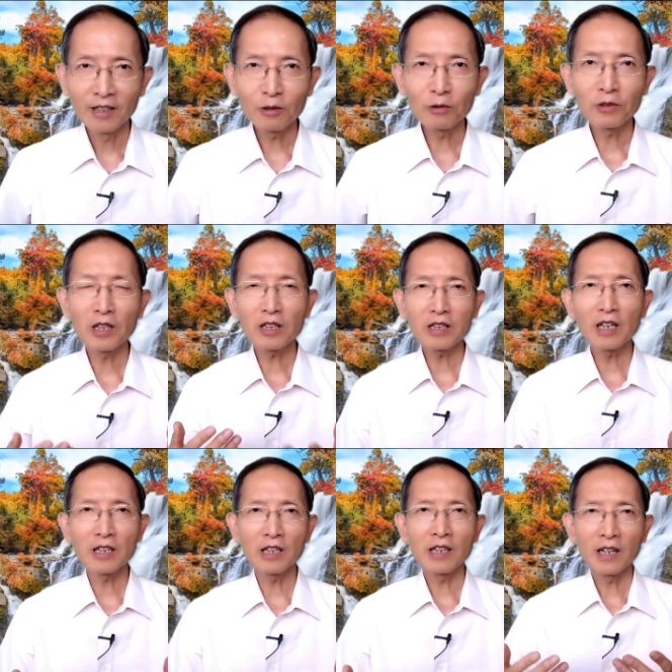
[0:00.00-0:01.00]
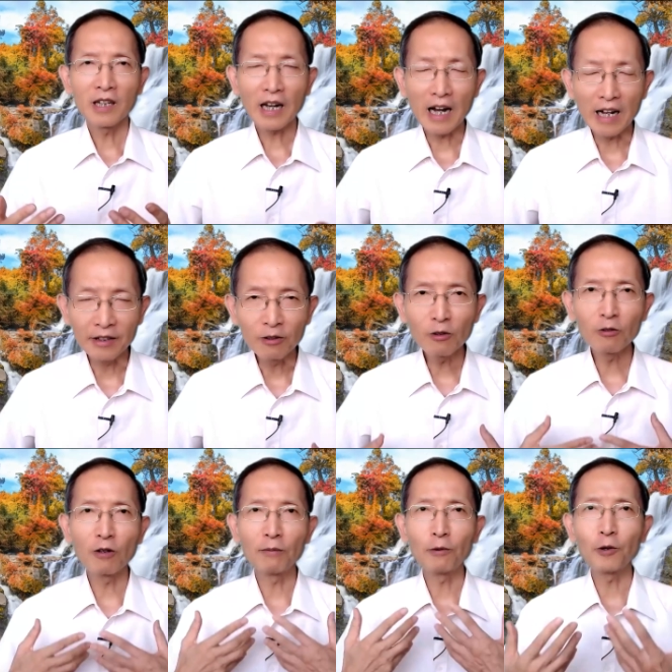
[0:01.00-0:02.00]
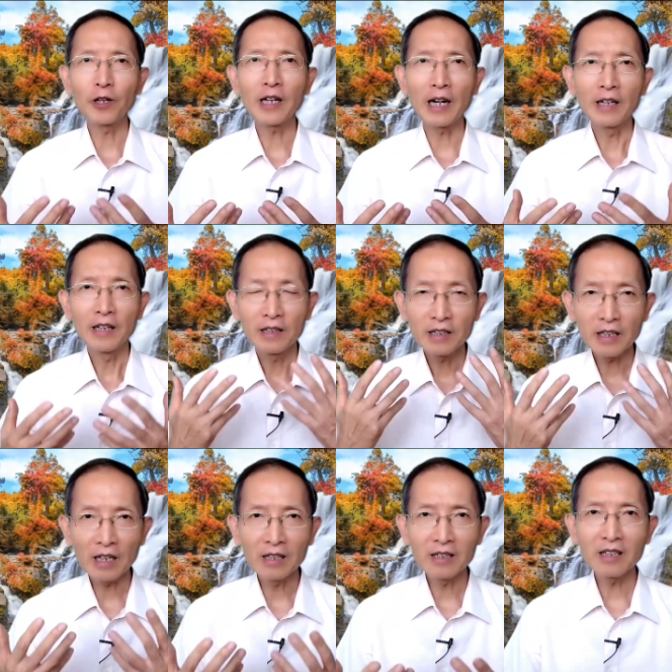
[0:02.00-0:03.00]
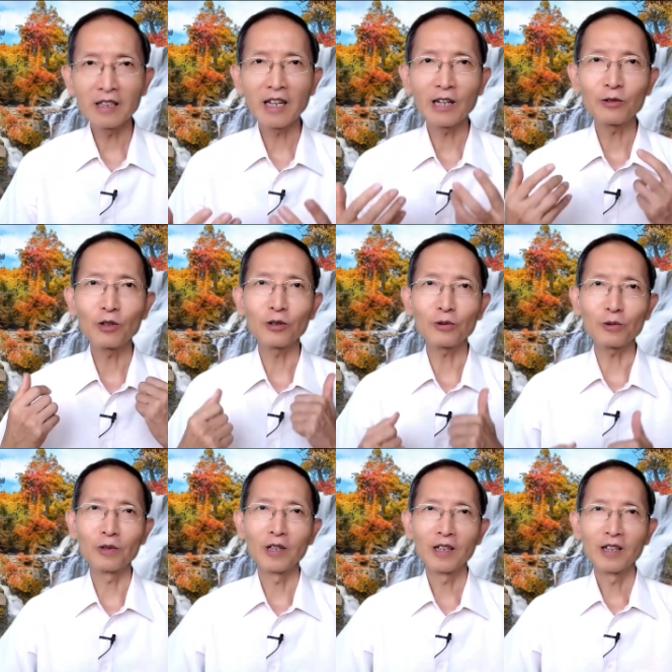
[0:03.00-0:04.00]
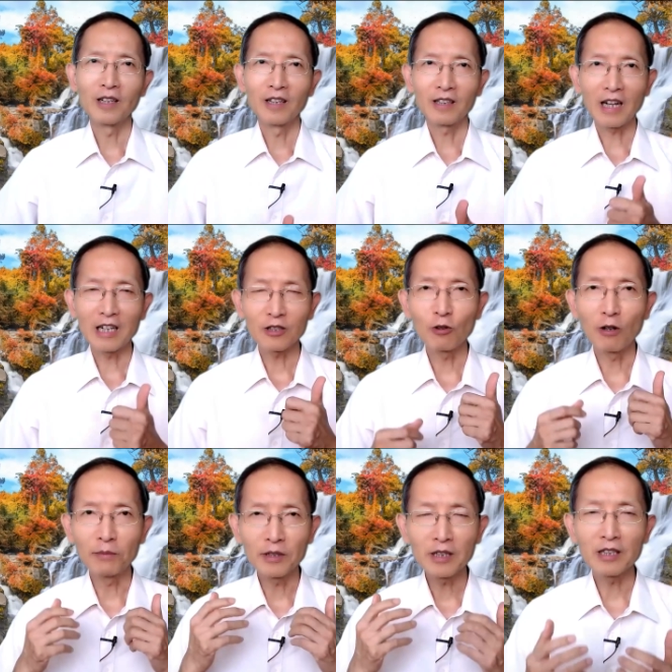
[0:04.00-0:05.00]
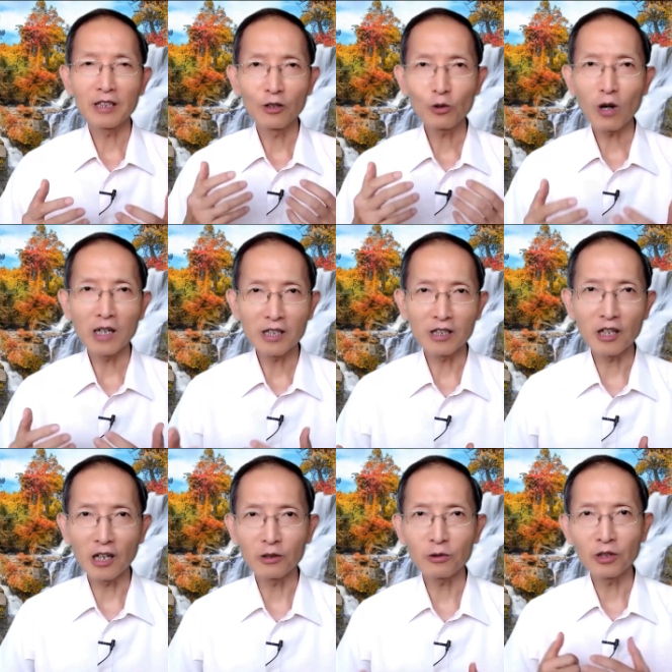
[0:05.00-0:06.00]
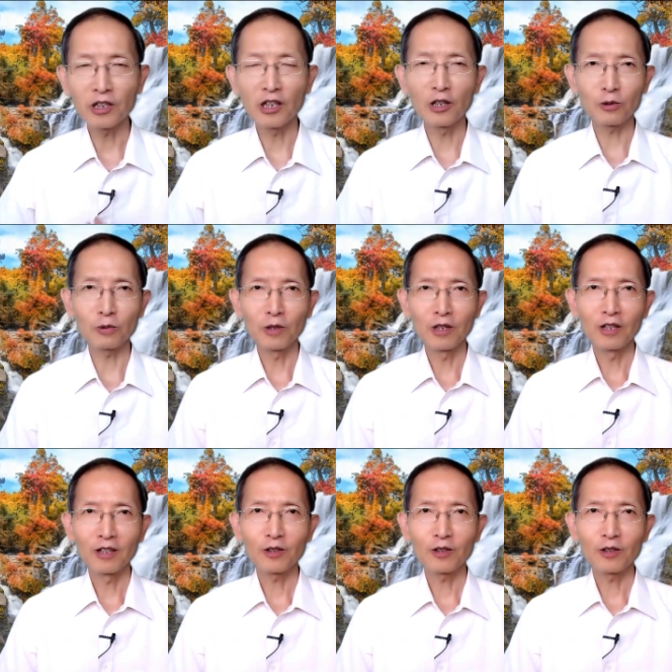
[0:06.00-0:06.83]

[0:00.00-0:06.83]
主借着圣灵感动我们悔改，相信他做主，他是我们信心创始成功的耶稣。